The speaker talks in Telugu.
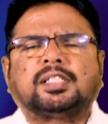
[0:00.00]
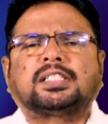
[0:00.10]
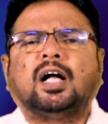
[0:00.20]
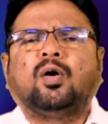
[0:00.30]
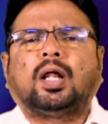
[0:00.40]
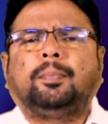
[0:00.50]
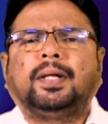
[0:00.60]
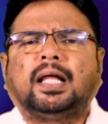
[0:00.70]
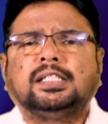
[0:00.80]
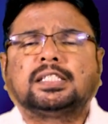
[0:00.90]
పసుకా
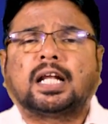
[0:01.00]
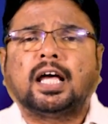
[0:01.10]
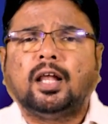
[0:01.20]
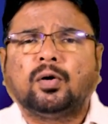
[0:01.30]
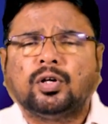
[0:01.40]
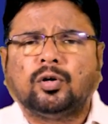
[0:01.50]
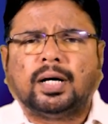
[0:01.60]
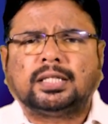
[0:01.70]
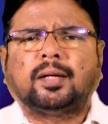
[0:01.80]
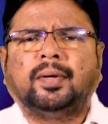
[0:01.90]
గొర్రెపిల్ల ఇస్రాయల కొరకు
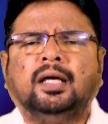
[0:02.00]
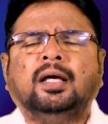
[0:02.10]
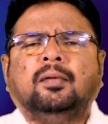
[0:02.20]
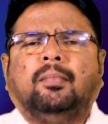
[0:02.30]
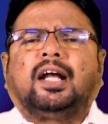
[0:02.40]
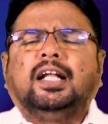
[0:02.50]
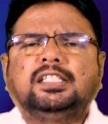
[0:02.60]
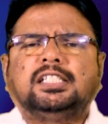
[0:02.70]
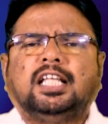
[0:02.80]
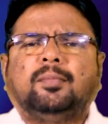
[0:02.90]
మాత్రమే
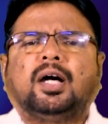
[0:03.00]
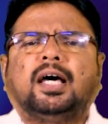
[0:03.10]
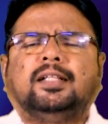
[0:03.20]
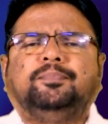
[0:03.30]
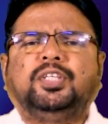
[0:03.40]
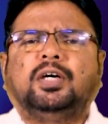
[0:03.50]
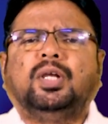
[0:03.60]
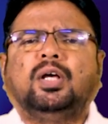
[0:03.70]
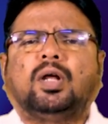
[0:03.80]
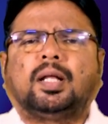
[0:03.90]
మరణించిందేమో కానీ
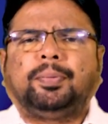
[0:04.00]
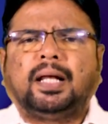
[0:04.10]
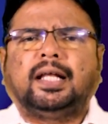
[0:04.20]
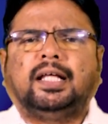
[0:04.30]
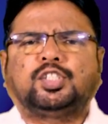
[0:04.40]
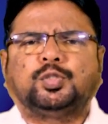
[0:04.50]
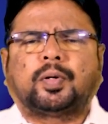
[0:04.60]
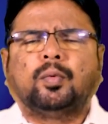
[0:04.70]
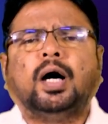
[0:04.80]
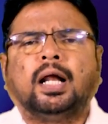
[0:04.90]
దేవుని గొర్రెపిల్ల అయిన
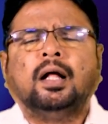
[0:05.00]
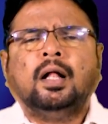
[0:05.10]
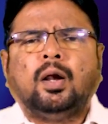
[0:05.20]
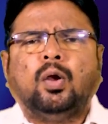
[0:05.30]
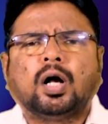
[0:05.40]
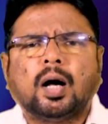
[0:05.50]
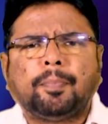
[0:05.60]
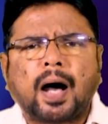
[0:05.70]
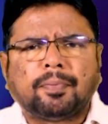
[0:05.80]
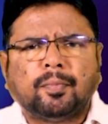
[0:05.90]
యేసుప్రభు గారు లోక
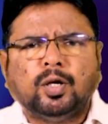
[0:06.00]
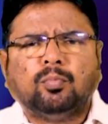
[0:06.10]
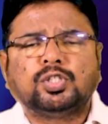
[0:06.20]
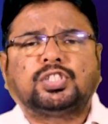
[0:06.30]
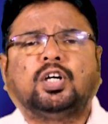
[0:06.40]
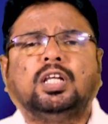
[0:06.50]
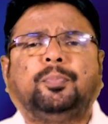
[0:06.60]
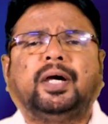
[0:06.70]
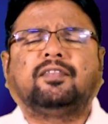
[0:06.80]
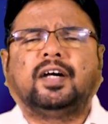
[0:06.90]
పాపమును మోసుకొని
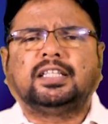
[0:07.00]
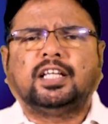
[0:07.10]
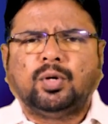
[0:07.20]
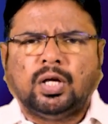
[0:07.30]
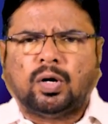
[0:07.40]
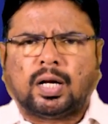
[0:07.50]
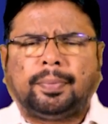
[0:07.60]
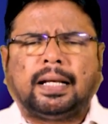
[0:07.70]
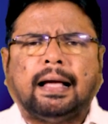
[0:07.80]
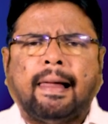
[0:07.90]
పోయేటువంటి దేవుని
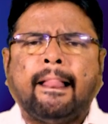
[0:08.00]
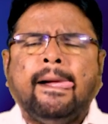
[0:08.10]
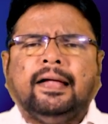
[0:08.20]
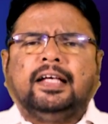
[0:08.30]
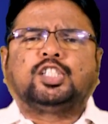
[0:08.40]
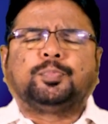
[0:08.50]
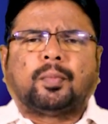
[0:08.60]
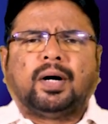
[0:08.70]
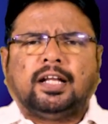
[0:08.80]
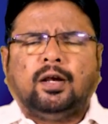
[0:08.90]
గొర్రెపిల్లగా
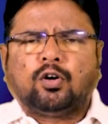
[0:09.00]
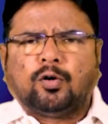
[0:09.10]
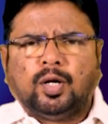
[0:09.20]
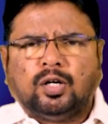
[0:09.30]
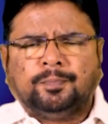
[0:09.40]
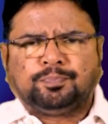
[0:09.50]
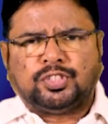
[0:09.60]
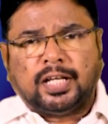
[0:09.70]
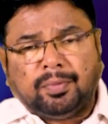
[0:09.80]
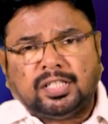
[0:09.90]
యేసుప్రభారు ఈ లోకంలో
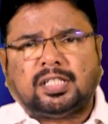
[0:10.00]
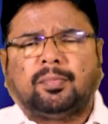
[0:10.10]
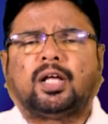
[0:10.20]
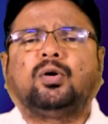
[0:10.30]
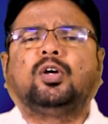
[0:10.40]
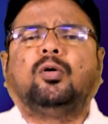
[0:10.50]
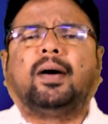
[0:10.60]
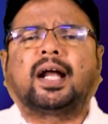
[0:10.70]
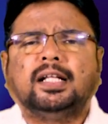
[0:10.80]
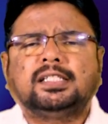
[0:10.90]
జన్మించి మన కొరకు
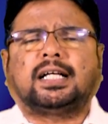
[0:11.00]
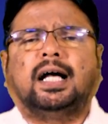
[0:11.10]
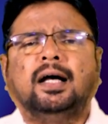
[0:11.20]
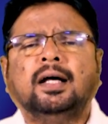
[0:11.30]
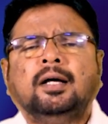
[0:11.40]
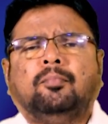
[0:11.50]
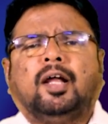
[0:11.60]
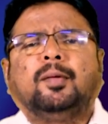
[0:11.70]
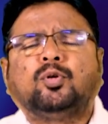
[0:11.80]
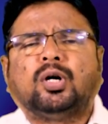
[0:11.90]
మరణించగా
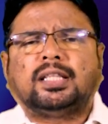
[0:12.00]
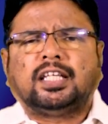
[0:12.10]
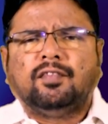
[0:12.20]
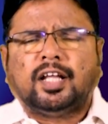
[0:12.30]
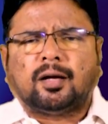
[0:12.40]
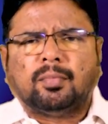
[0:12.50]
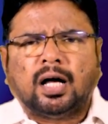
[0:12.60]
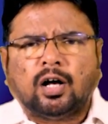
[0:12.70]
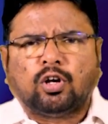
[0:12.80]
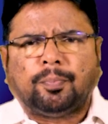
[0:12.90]
మనం కూడా దేవుని యొక్క
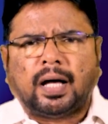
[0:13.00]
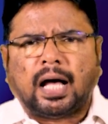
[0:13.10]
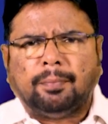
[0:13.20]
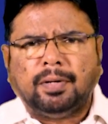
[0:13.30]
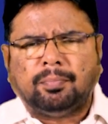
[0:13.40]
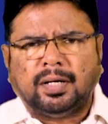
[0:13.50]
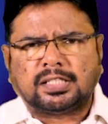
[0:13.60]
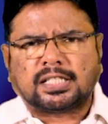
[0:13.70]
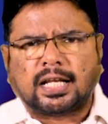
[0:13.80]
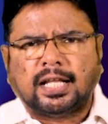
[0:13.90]
మహాకృప అబీబ్
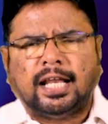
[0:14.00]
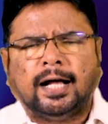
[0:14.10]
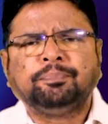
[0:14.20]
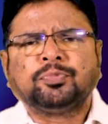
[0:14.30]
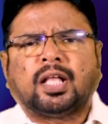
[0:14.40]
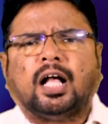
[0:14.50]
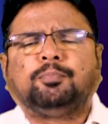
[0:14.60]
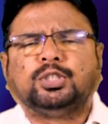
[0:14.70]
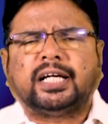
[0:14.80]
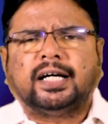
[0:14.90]
నిస్సాన్ నెల
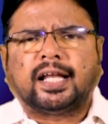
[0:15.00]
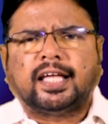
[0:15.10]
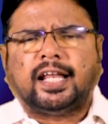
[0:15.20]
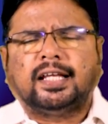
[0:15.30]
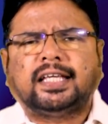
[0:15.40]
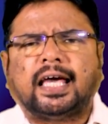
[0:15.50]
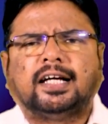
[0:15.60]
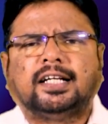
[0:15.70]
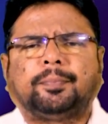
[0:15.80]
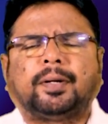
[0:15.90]
కాకపోతే గ్రెగేరియన్
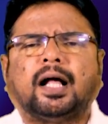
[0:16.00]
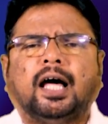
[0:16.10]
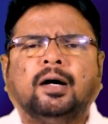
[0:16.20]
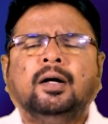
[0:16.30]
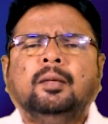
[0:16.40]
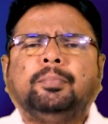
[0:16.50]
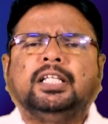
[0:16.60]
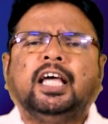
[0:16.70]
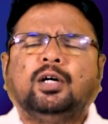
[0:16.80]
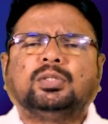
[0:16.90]
క్యాలెండర్ ప్రకారం
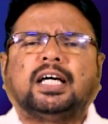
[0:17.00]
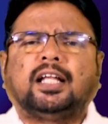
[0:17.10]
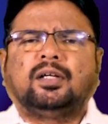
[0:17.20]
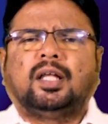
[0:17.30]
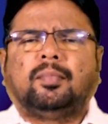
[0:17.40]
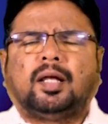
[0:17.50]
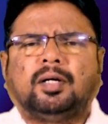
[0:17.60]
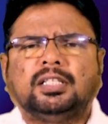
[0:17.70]
పదిహేనవ తారీఖున మనం